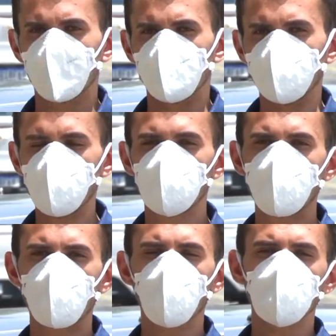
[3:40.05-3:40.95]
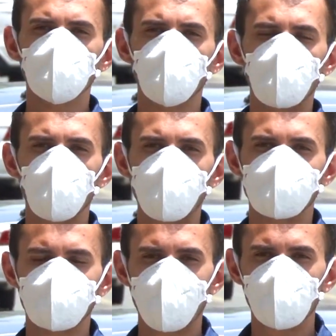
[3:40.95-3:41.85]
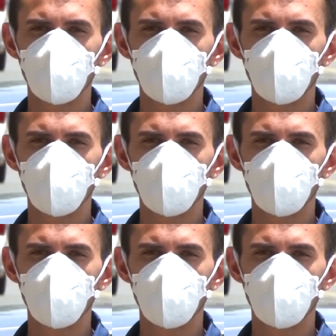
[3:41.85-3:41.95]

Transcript: Desde agosto do ano passado,